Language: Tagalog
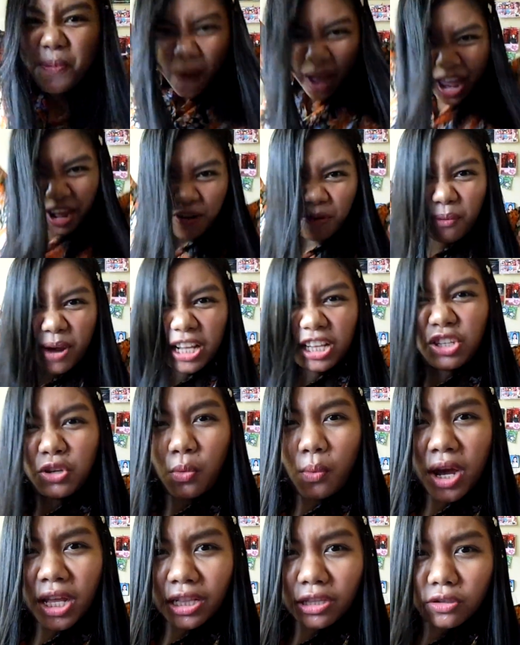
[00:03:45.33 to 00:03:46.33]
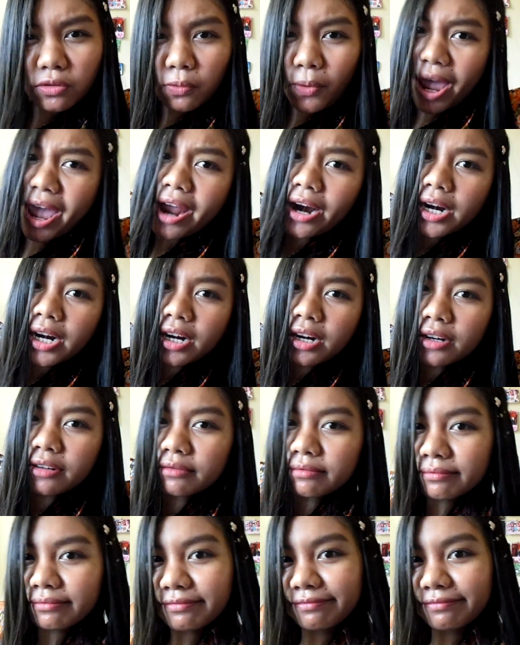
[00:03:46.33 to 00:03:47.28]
Wear what you want to wear!